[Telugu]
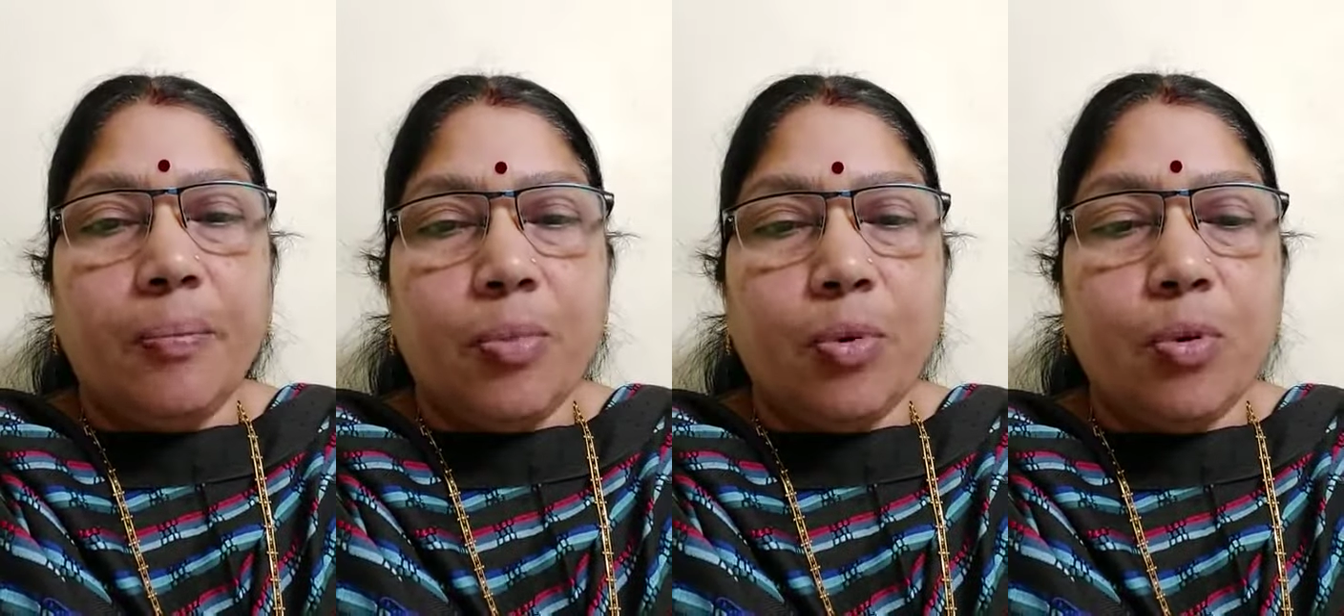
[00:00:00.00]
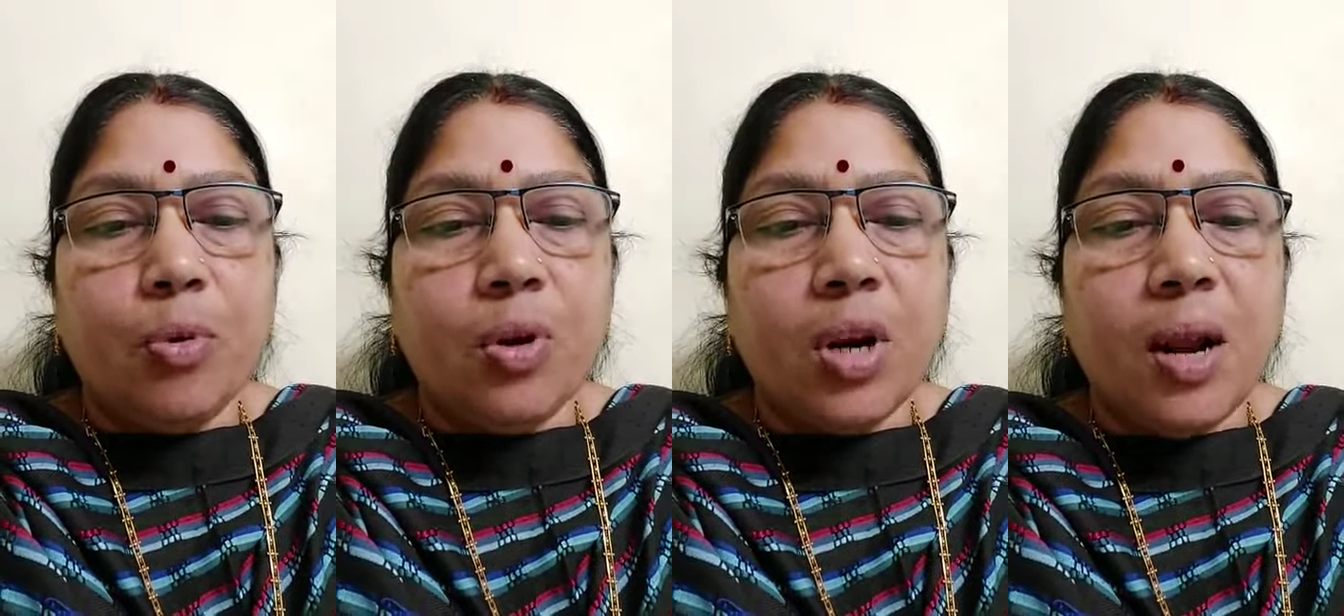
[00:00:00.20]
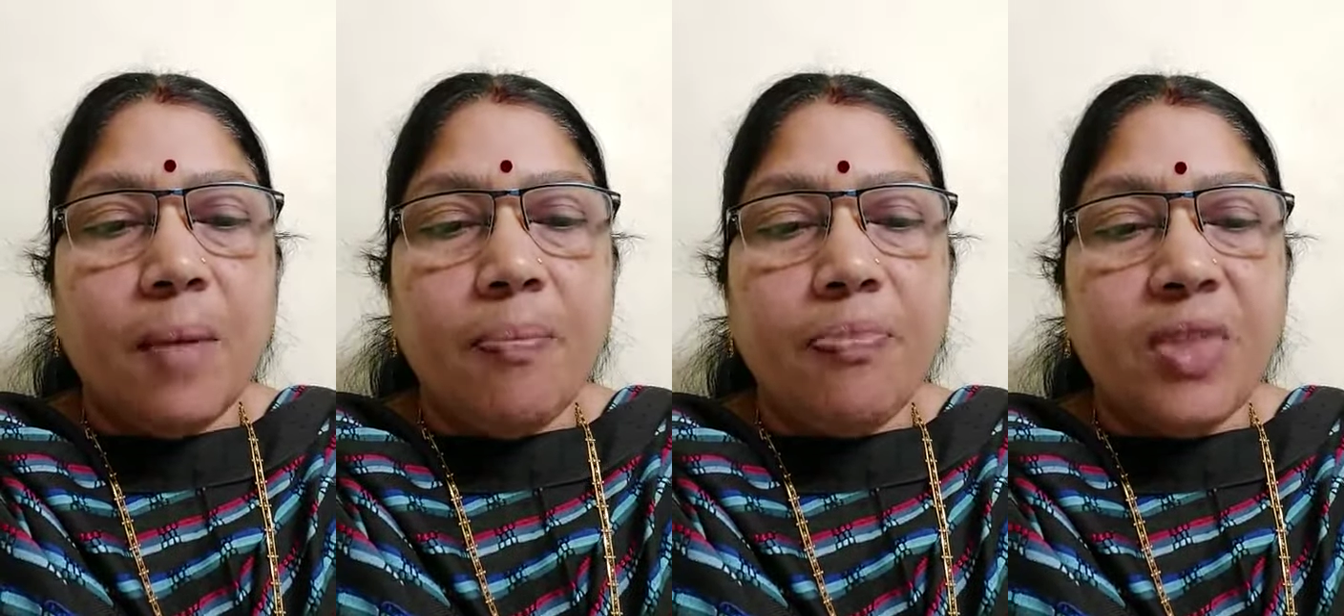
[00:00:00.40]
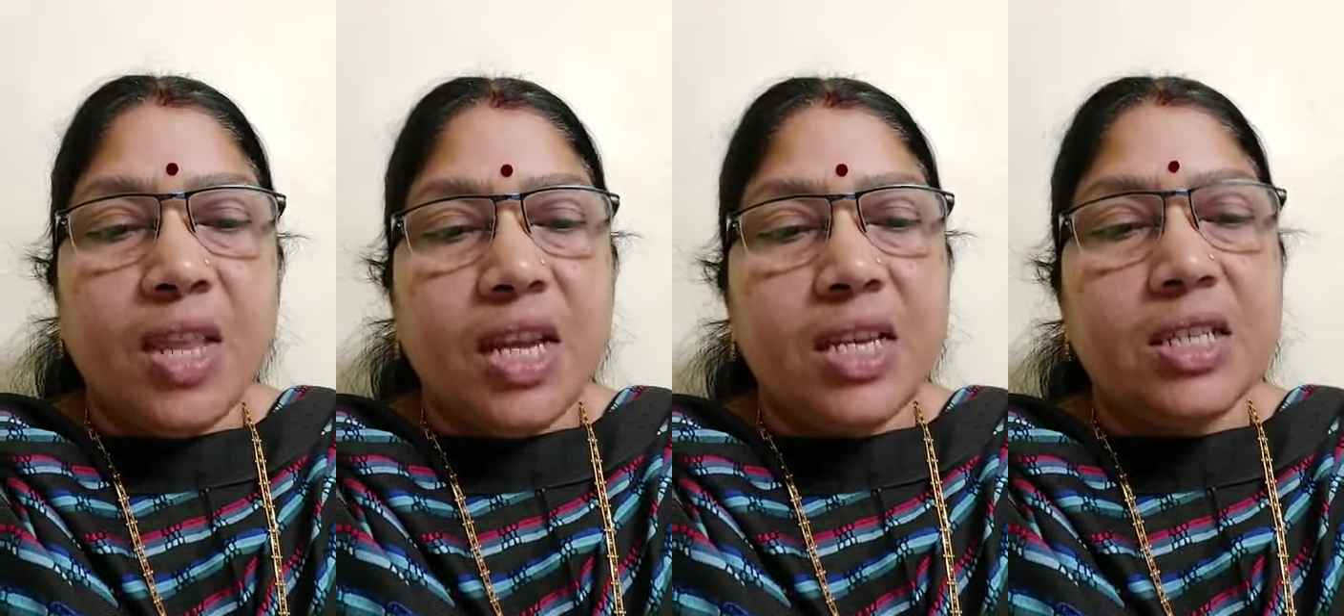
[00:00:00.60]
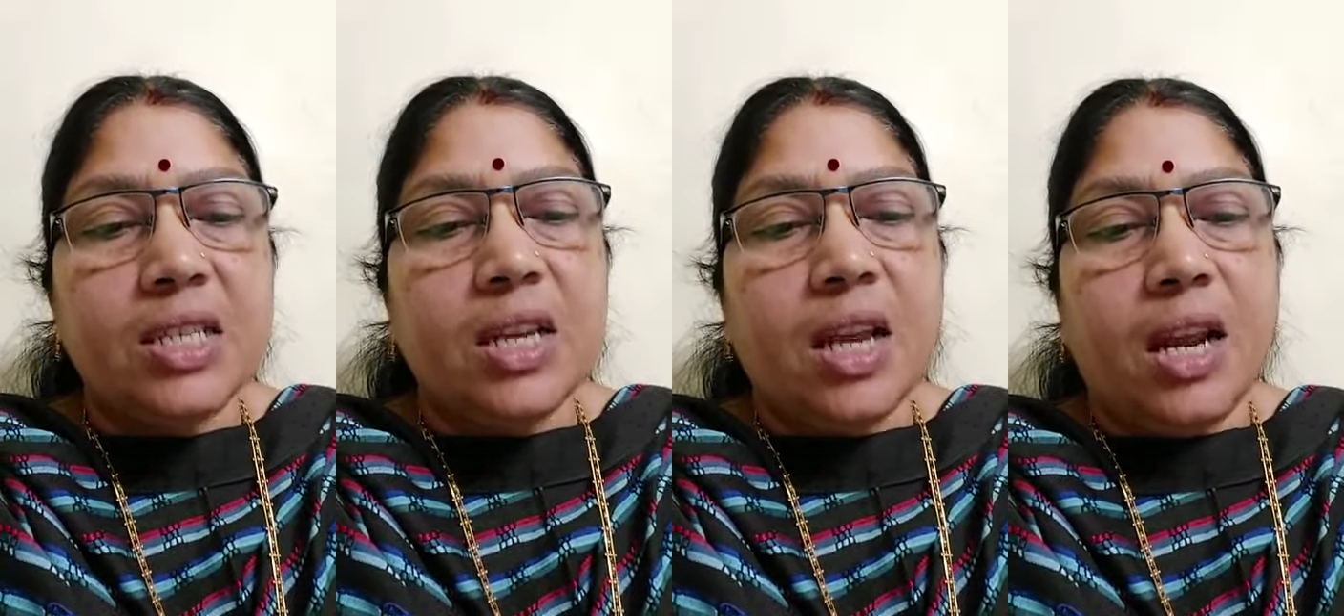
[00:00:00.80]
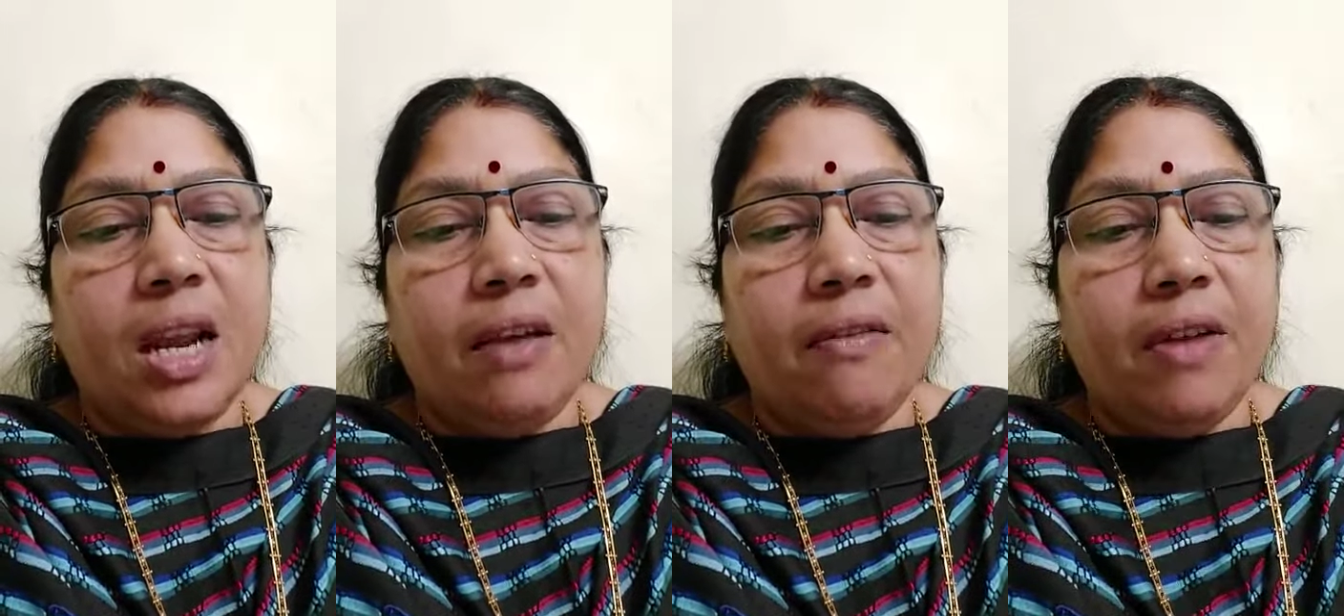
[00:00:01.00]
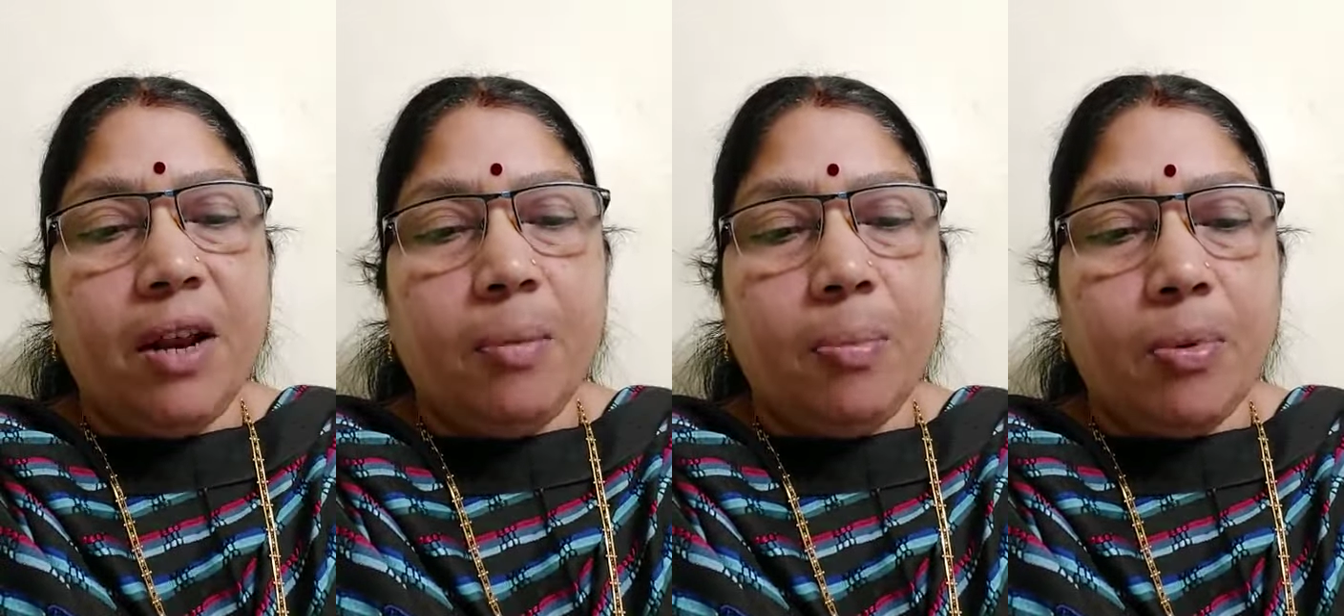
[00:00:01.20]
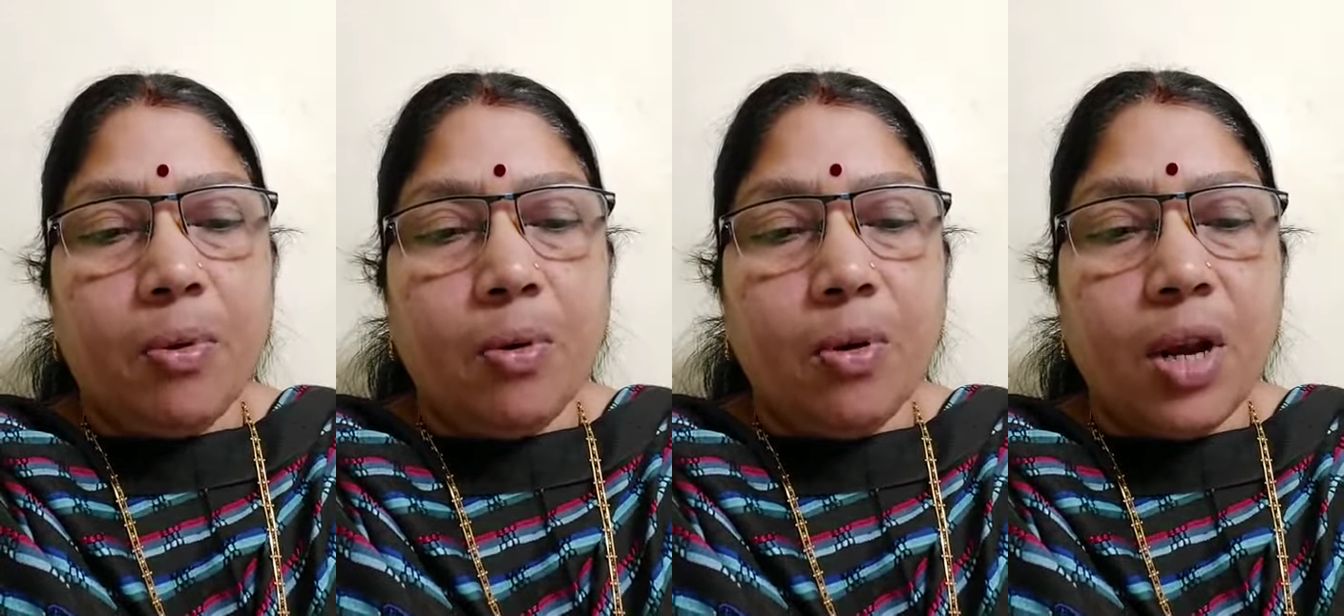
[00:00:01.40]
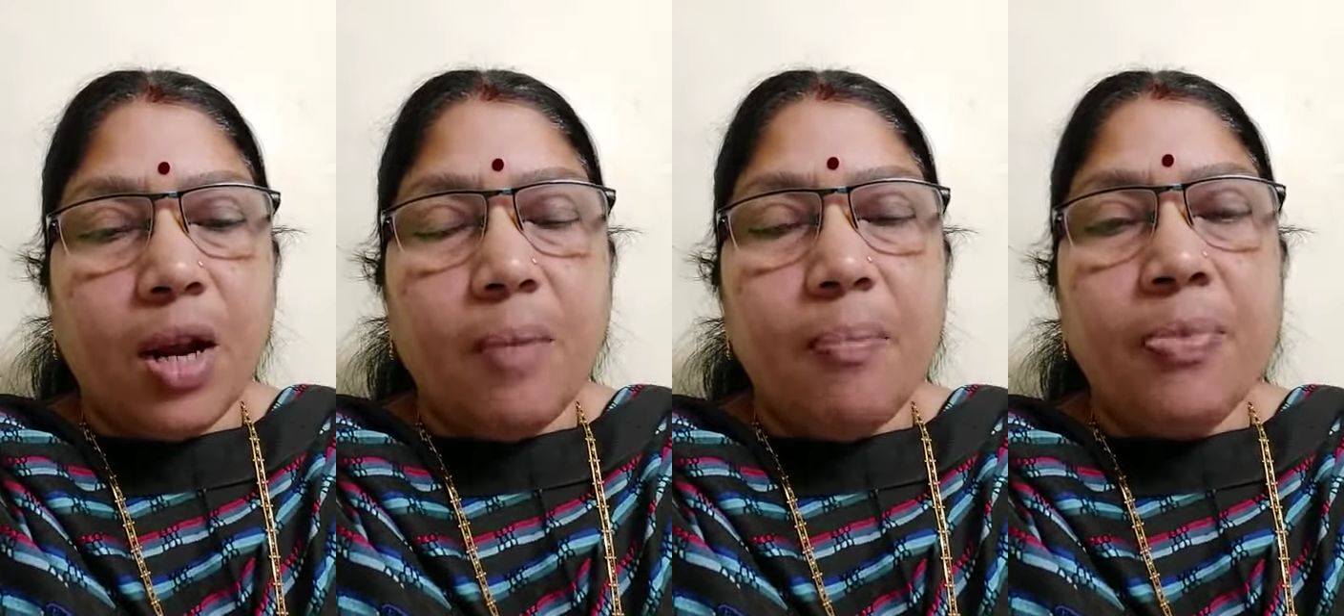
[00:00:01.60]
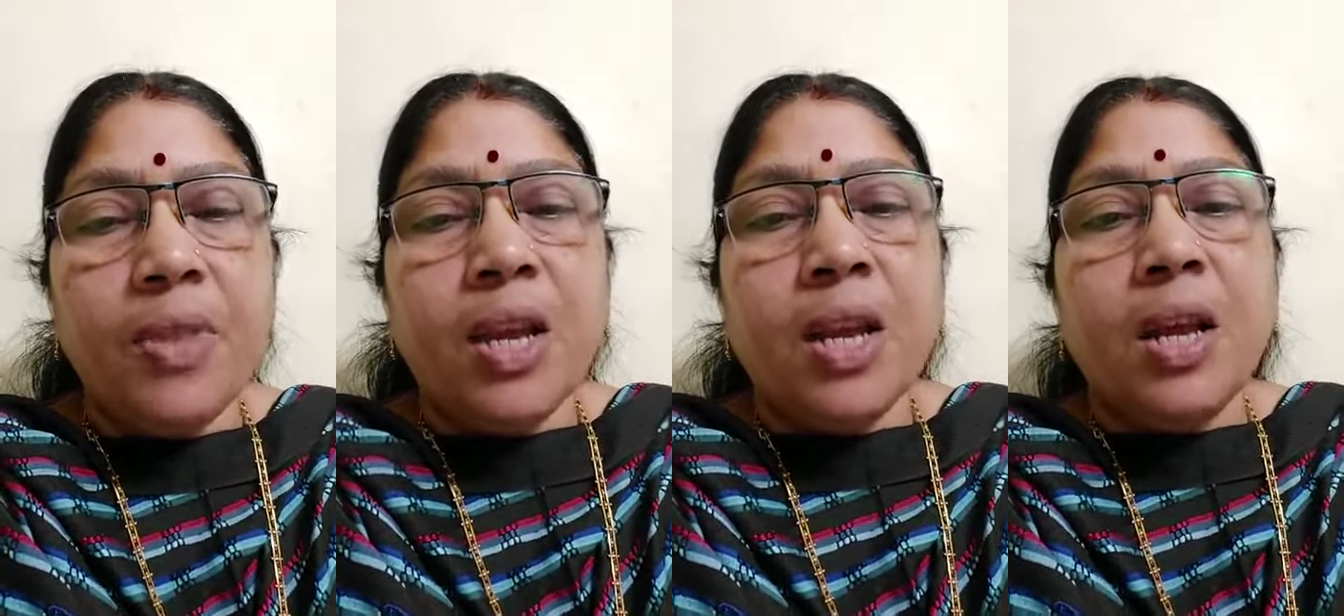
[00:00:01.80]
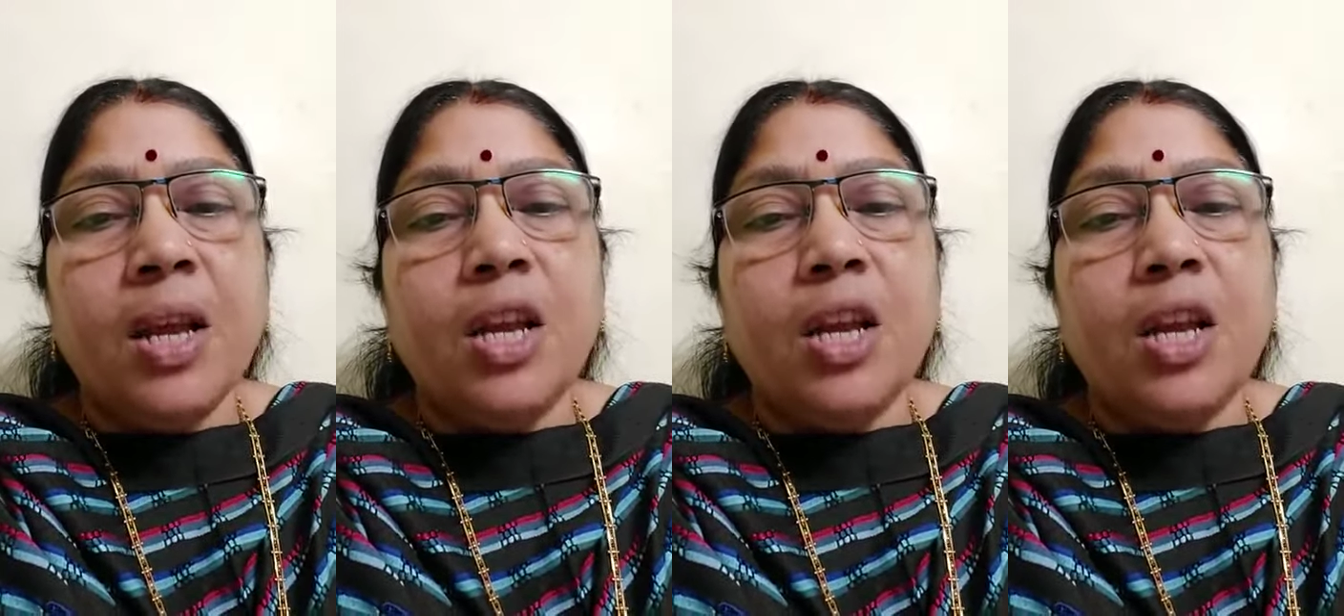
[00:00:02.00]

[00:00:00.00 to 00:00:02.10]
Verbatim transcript: ప్రోగ్రామ్ నేషనల్ లెవెల్ ప్రోగ్రామ్